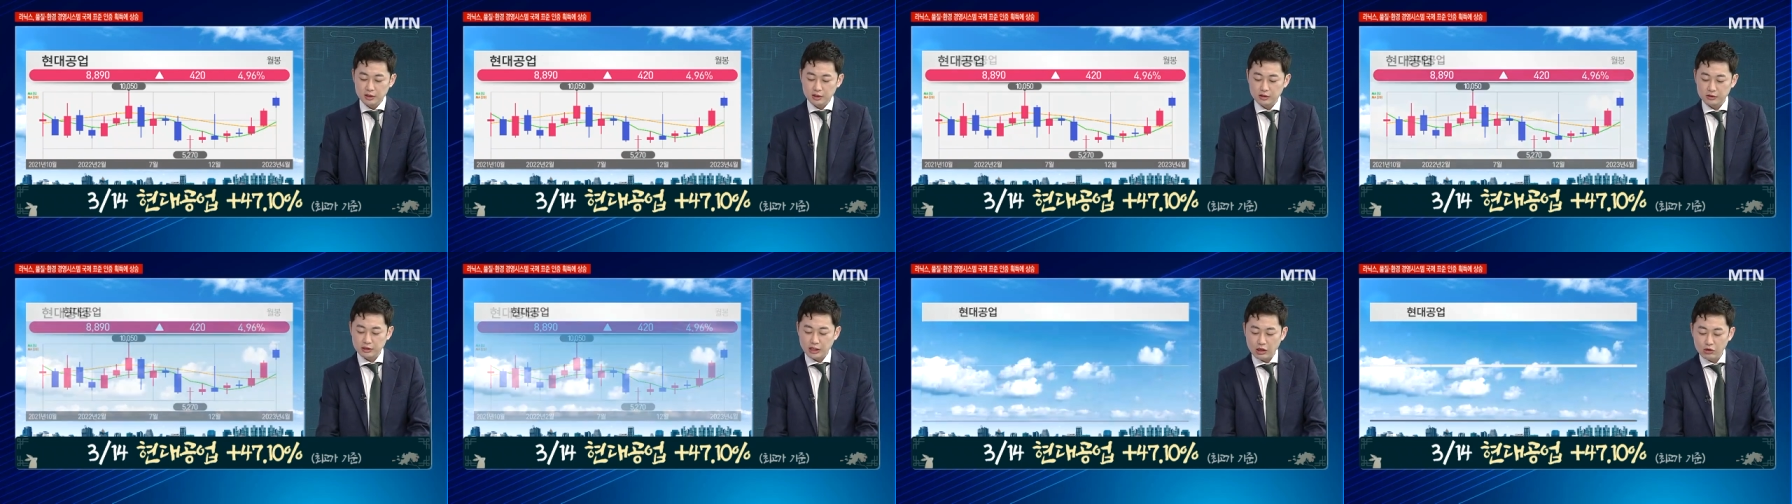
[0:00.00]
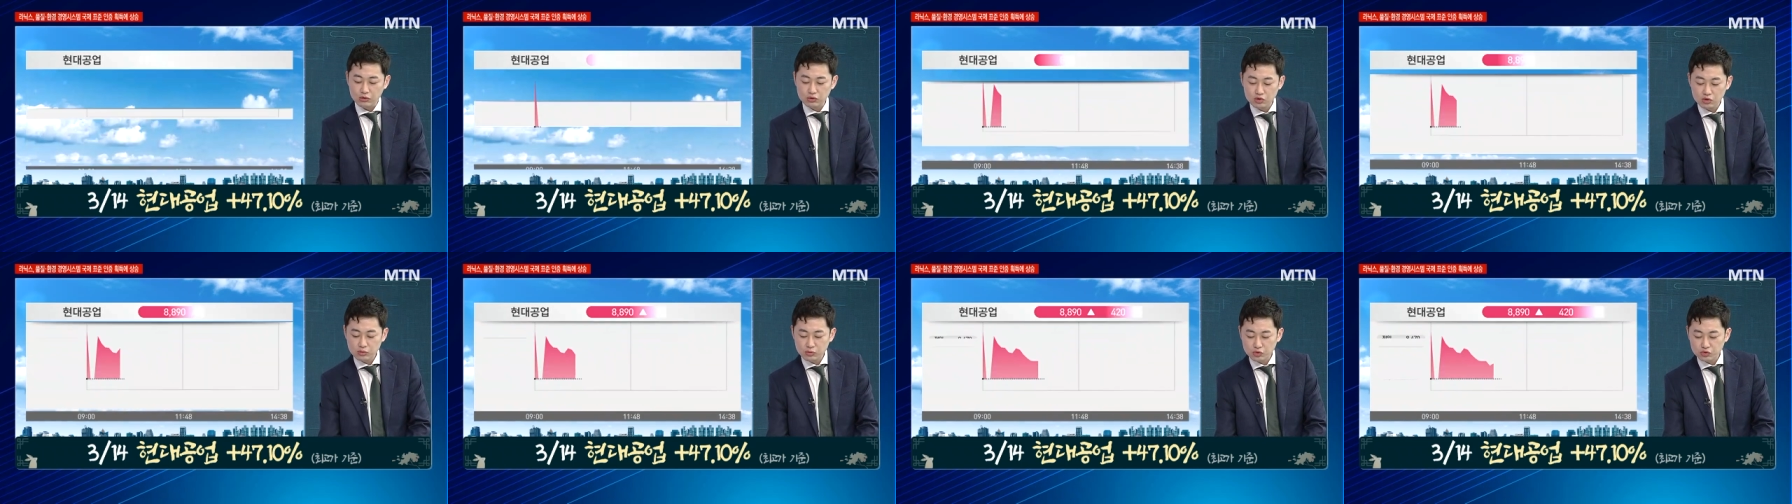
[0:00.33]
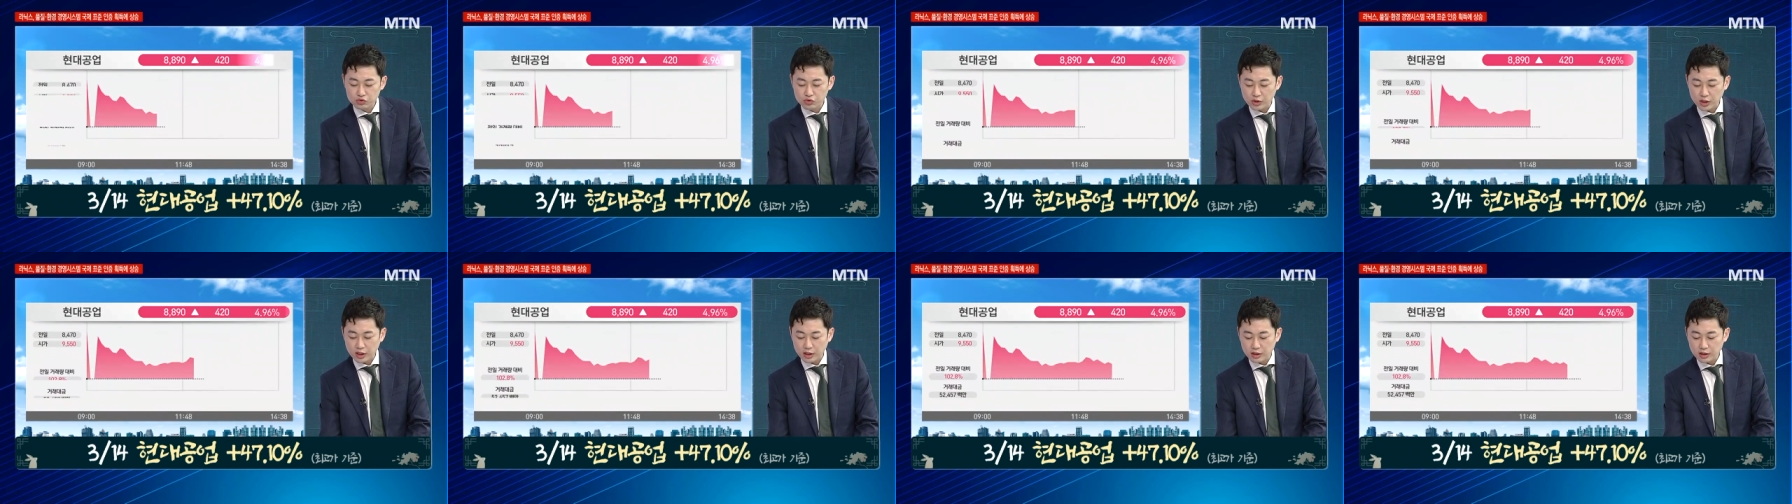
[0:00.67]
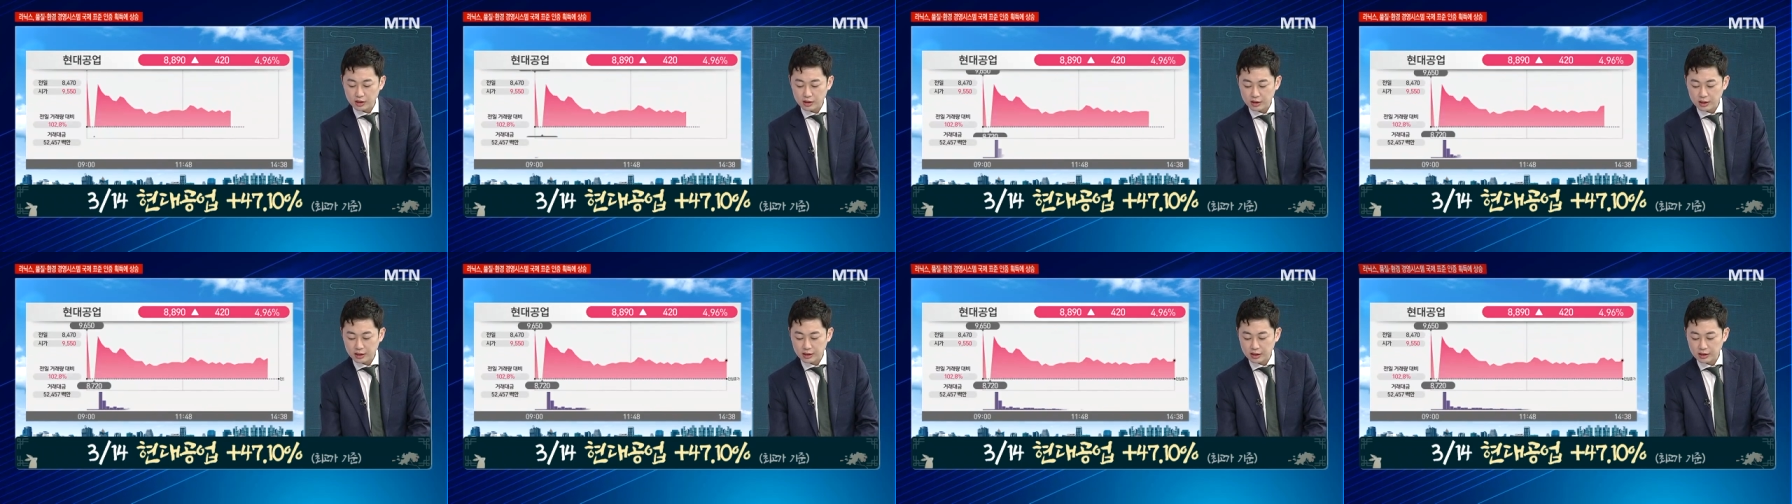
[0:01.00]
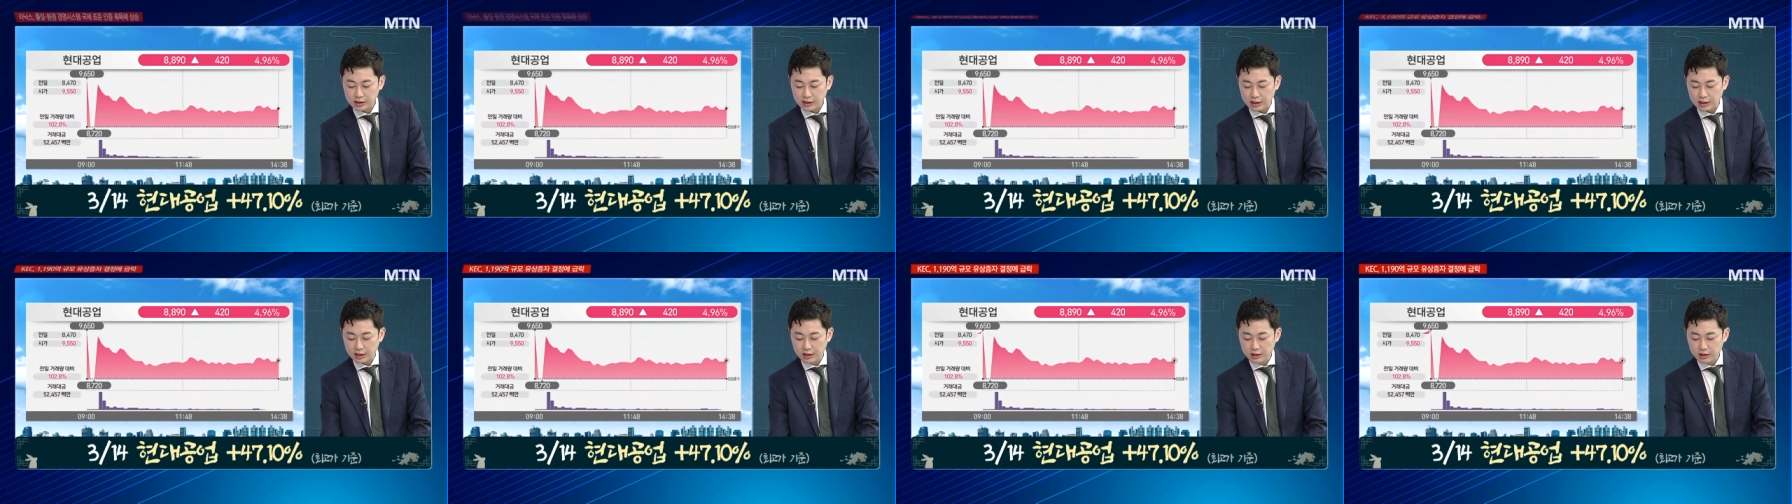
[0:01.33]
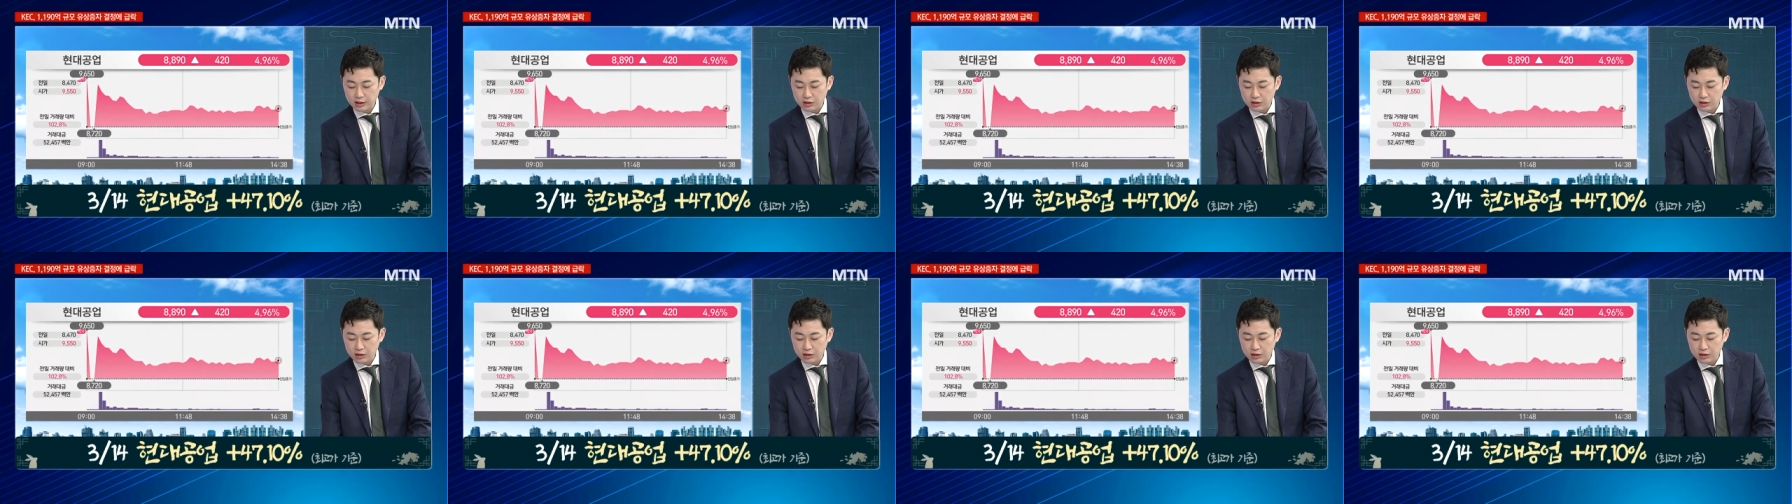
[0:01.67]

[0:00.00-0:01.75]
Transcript: 나온 종목 중에 하나다.